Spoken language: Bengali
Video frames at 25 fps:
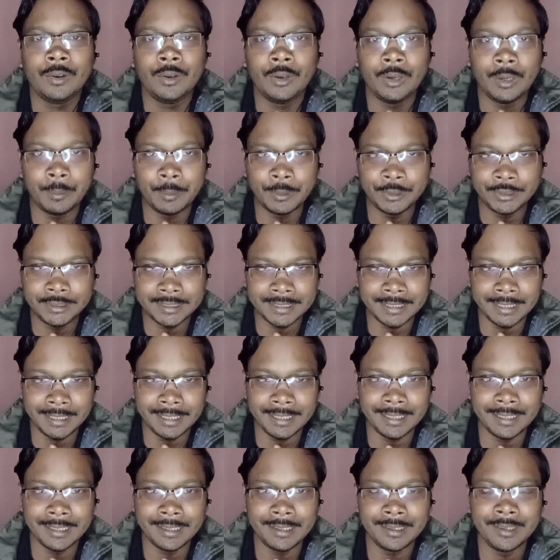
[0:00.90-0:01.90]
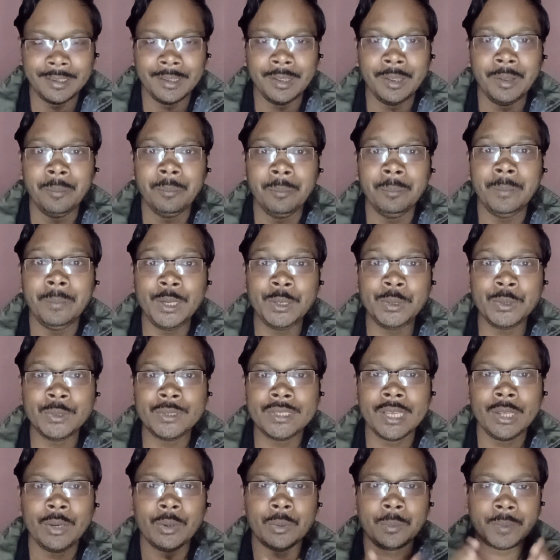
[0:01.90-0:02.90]
নমস্কার
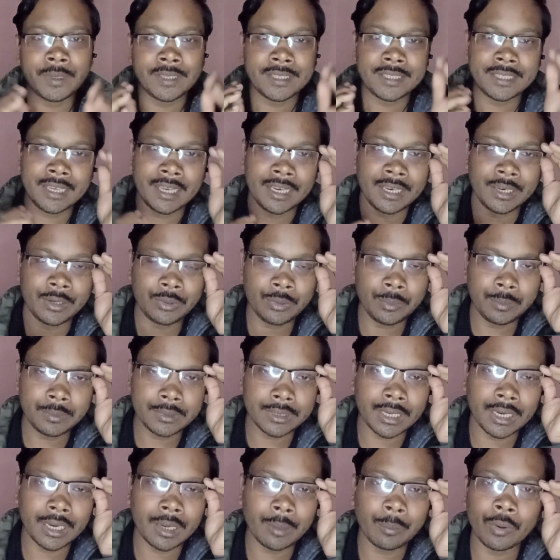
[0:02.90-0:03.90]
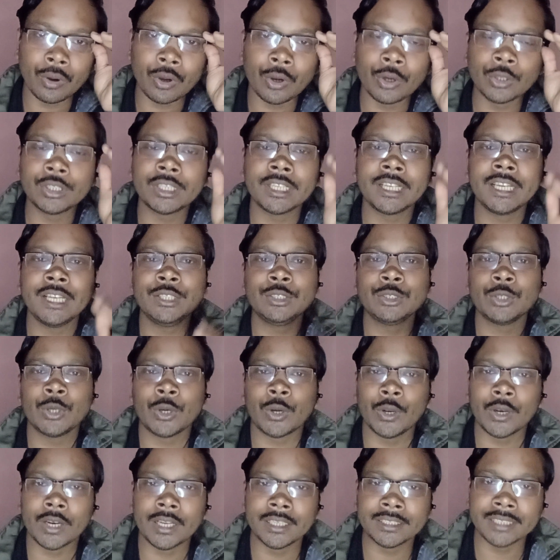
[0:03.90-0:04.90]
বিল্টুসের অফিসিয়াল ইউটিউব চ্যানেলের পক্ষ থেকে
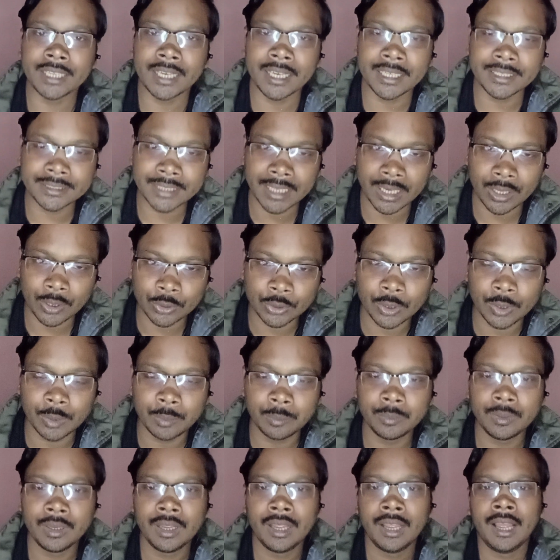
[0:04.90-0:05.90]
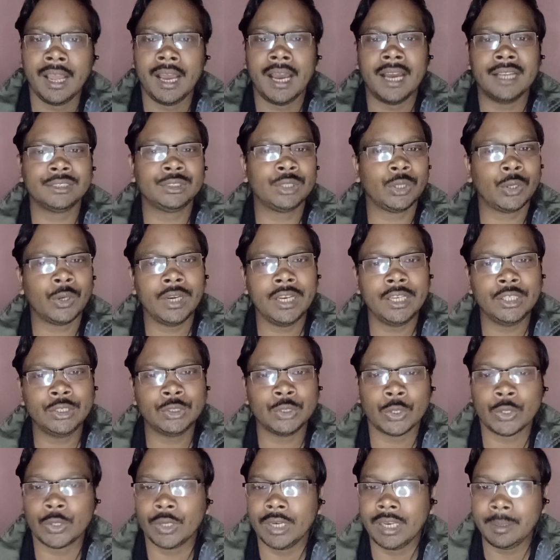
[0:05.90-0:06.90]
সকলকে জানাই স্বাগতম আশা করি
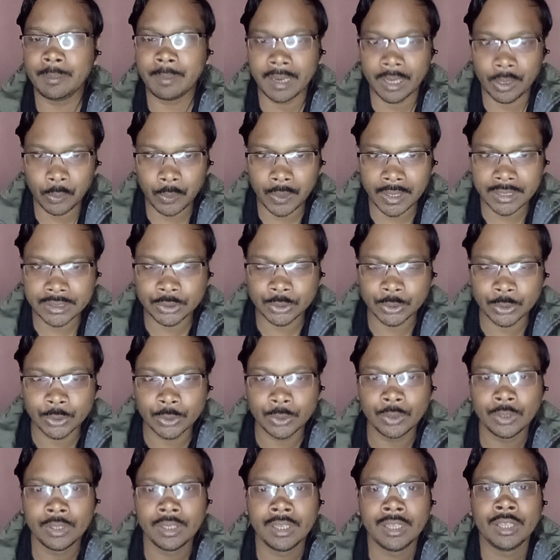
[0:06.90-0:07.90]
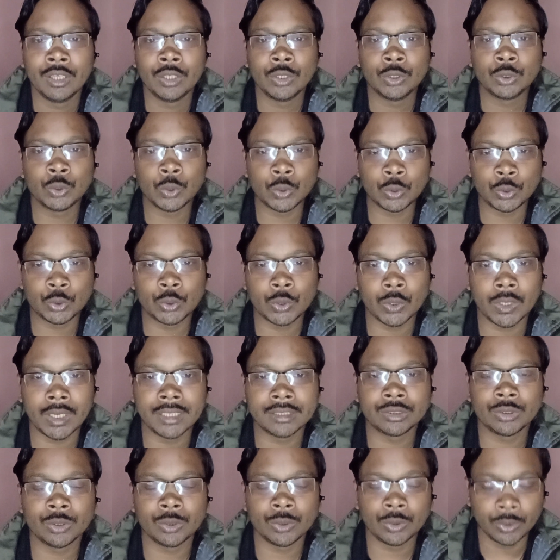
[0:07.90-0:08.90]
সকলেই ভালো আছো সুস্থ
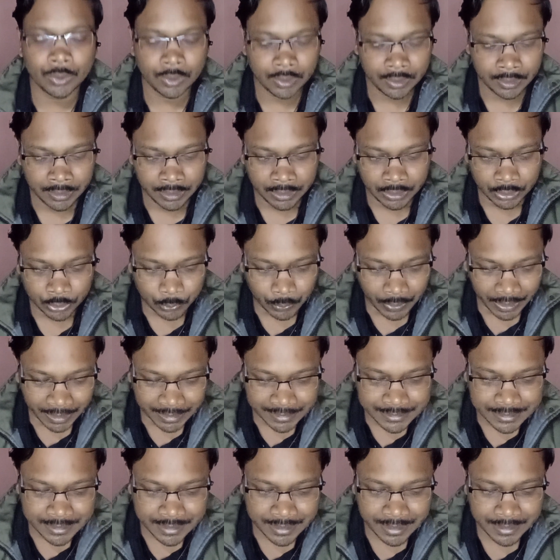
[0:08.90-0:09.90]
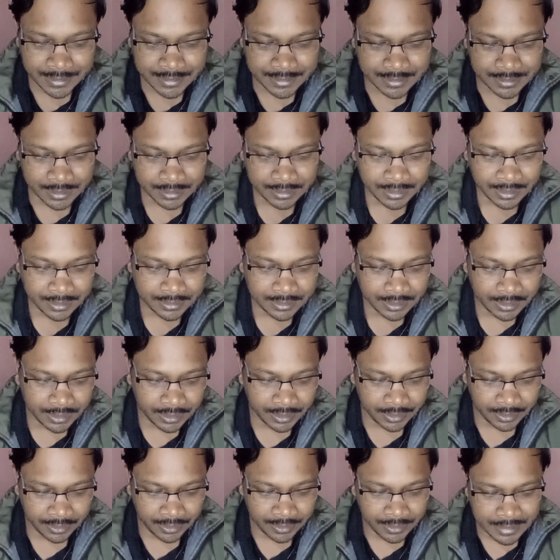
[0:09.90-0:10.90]
আছো তো আজকে স্ট্যান্ডার্ড
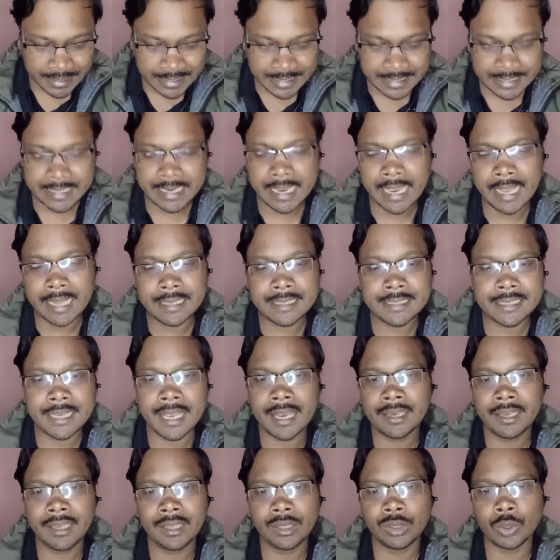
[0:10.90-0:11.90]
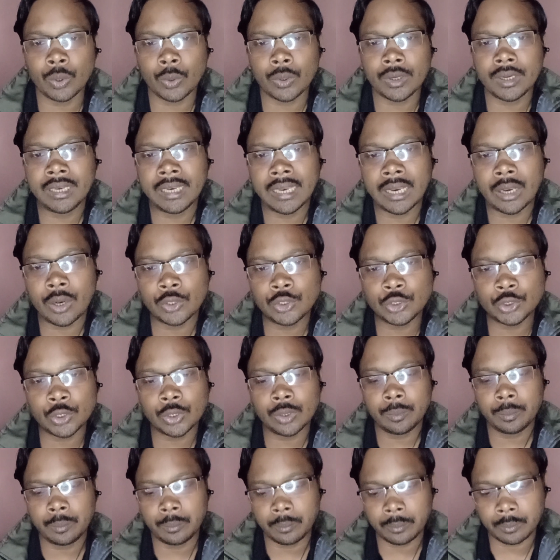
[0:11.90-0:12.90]
থ্রির শেয়াল সাক্ষী দক্ষিণারঞ্জন
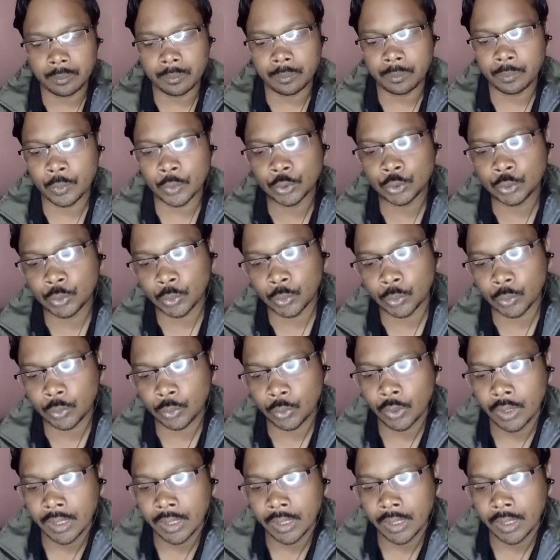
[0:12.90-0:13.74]
বসুর